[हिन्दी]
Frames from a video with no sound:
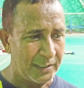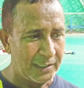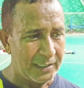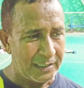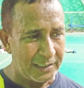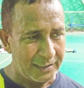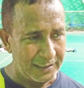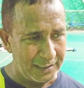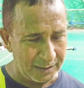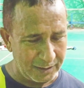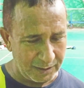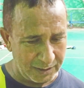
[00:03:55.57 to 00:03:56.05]

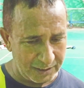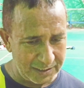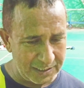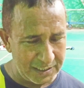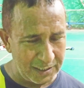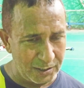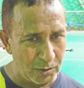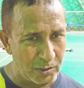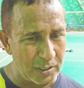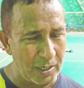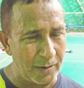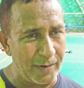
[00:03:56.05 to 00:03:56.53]
ये इसकी
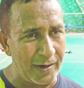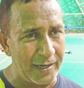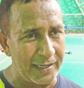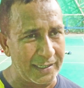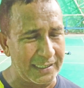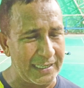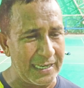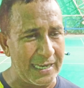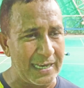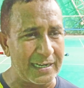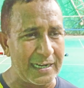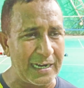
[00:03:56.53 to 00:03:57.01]
जो खवान
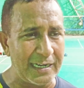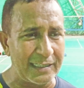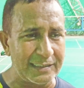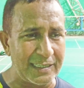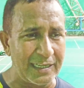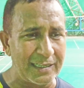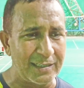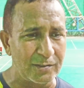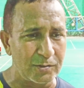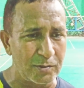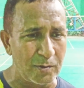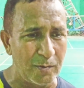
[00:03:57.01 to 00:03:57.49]
के है काता
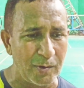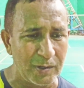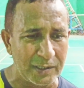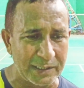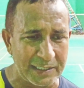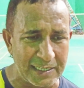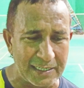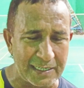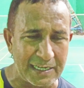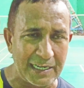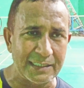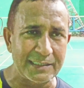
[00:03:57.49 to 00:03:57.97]
इसको बोलते
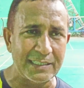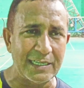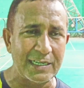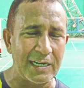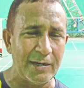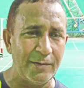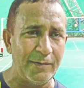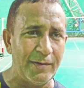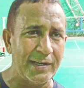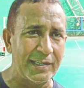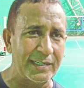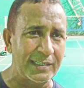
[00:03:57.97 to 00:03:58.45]
हैं काता
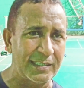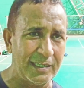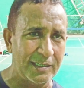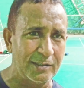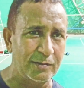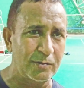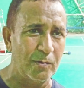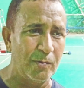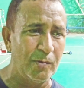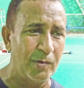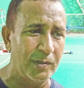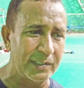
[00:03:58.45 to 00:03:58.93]
खवान के
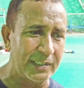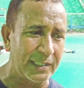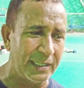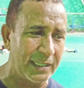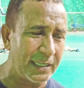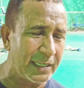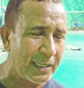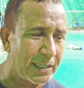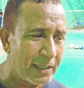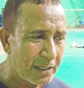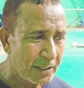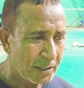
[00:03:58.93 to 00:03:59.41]
इसको बोलते हैं
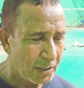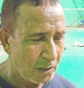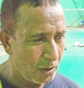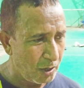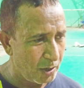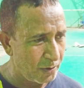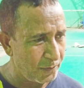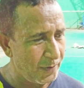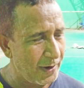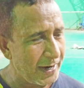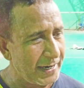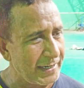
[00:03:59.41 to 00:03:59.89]
और
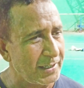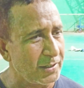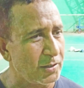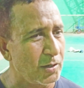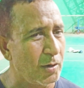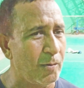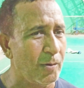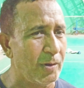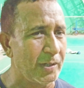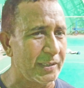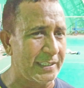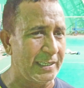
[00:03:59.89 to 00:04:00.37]
फाइटिंग को
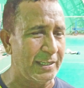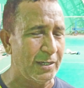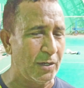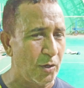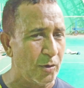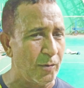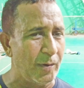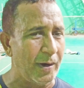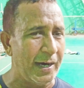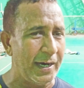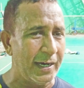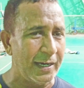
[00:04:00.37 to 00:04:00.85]
बोलते हैं
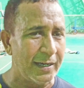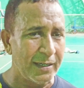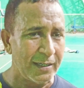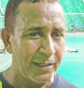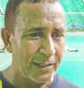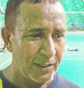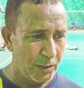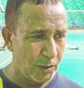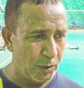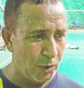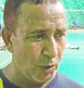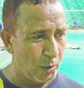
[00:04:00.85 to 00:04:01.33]
लोबा
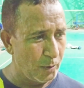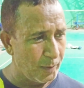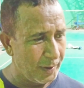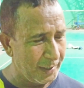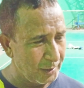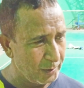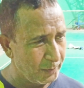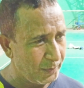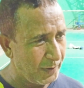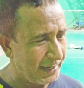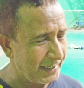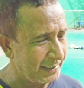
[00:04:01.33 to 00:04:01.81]
लोबा जो
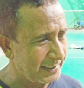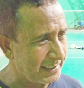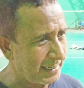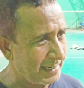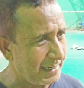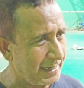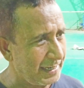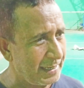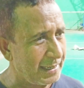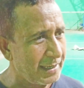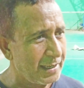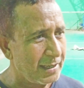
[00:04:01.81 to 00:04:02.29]
फाइट कर
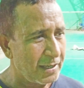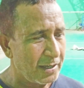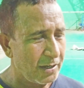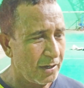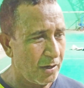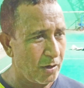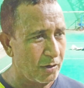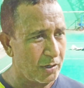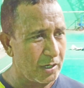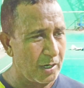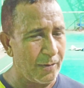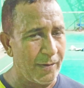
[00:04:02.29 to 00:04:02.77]
रहे हैं और
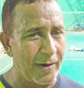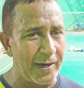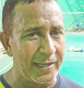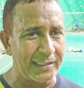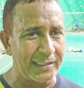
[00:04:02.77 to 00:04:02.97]
खवान के